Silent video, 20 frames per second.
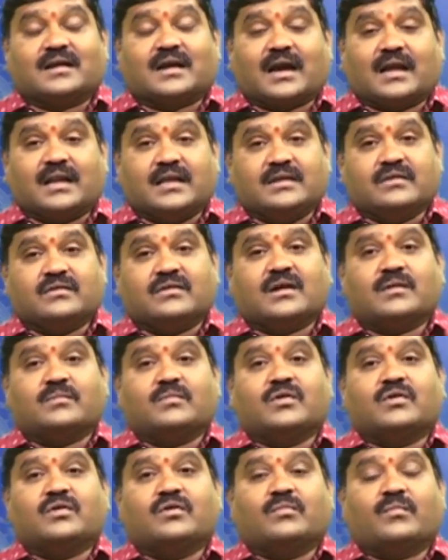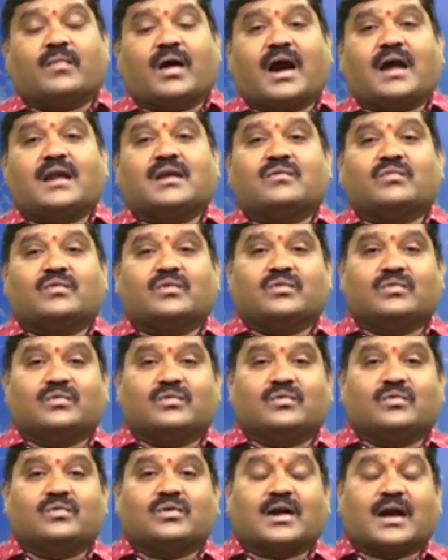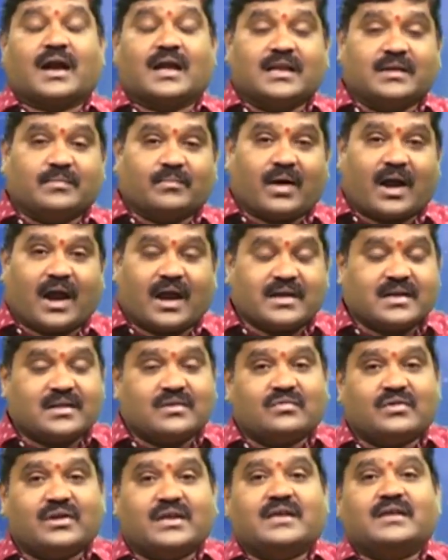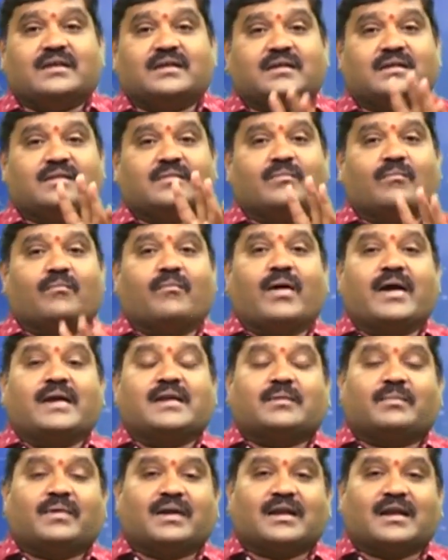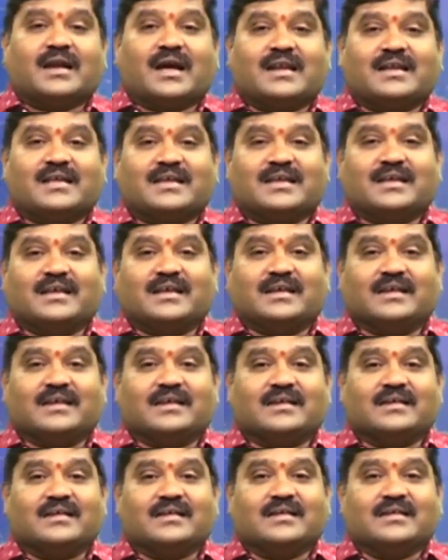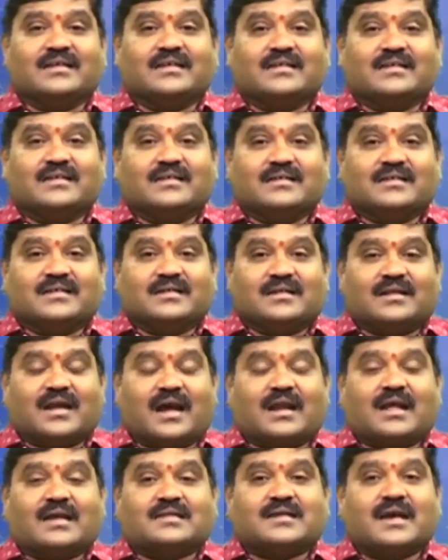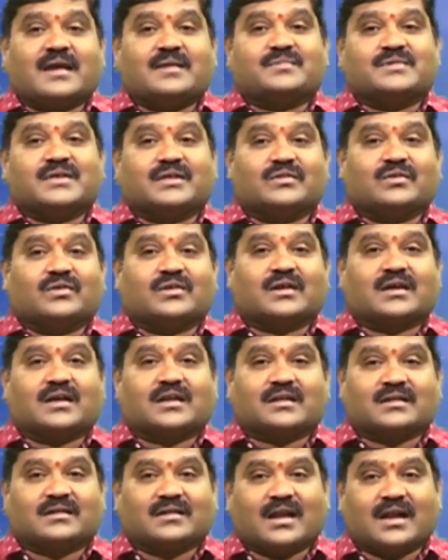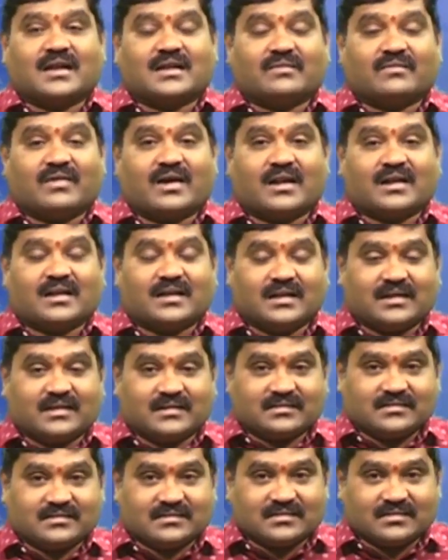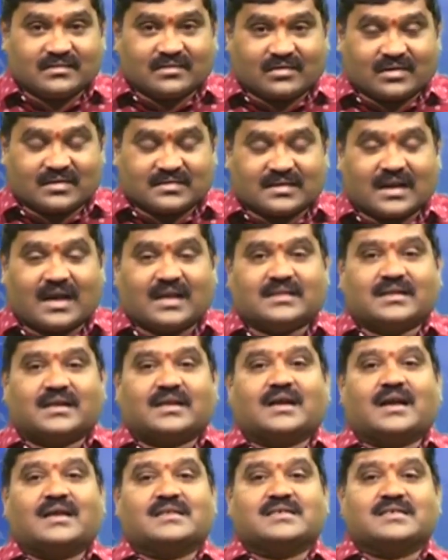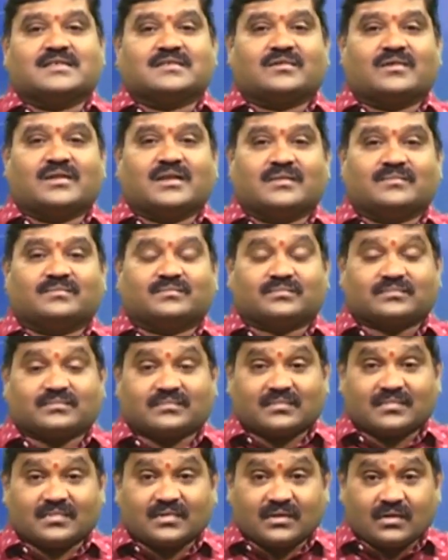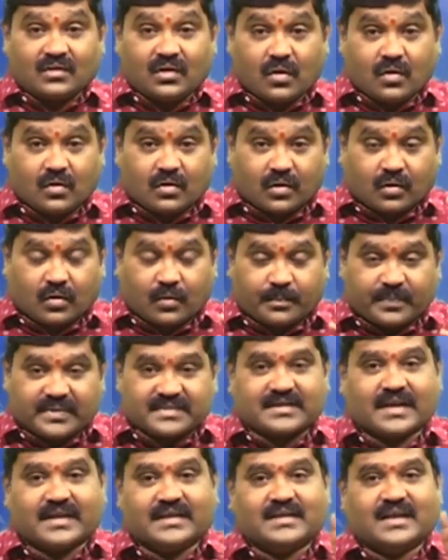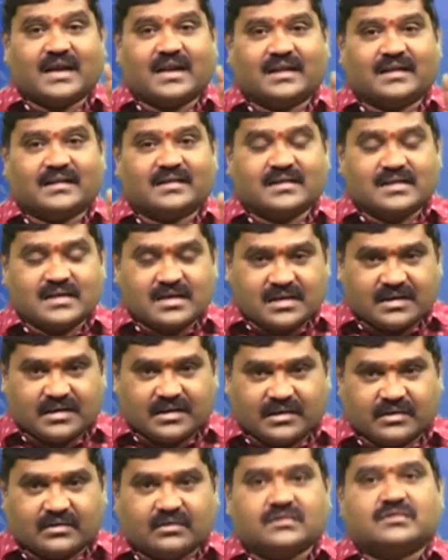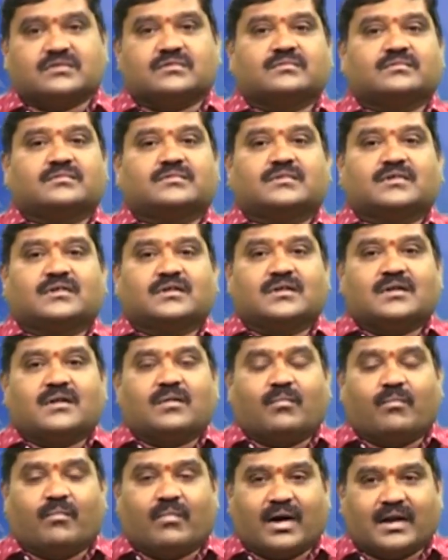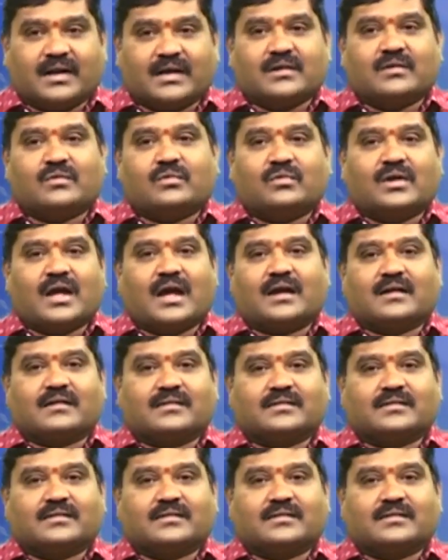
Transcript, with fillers: కలియుగంలో మానవుడు కలి మాయ నుండి బయటపడడానికి నానాసాహెబ్ చందోర్కర్ లాంటి వారిని ఒక సాధనంగా చేసుకొని ఒక గొప్ప సైన్యాన్ని ఈరోజు మనం కూడా